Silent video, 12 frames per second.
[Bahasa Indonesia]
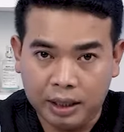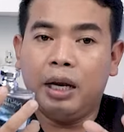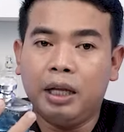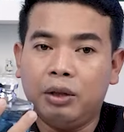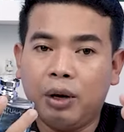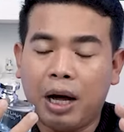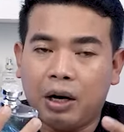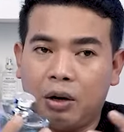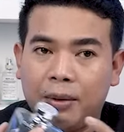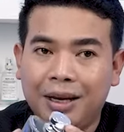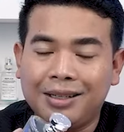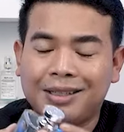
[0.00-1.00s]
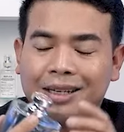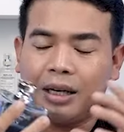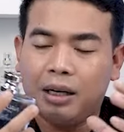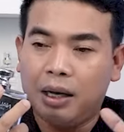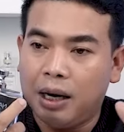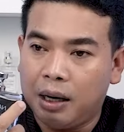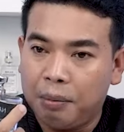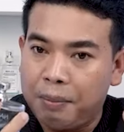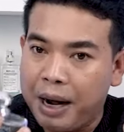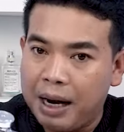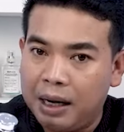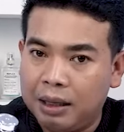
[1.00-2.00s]
ini tuh aromanya seger
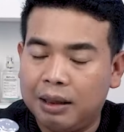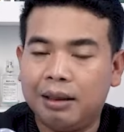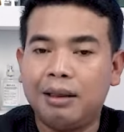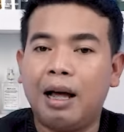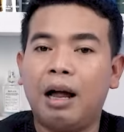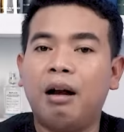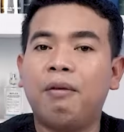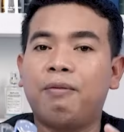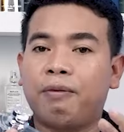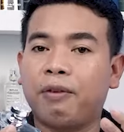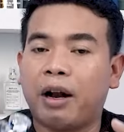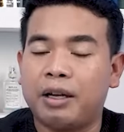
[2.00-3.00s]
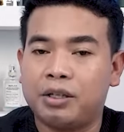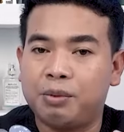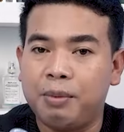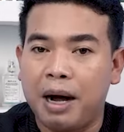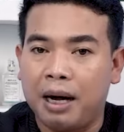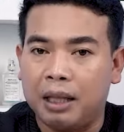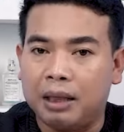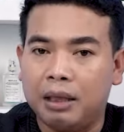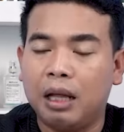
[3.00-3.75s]
banget dan fresh banget.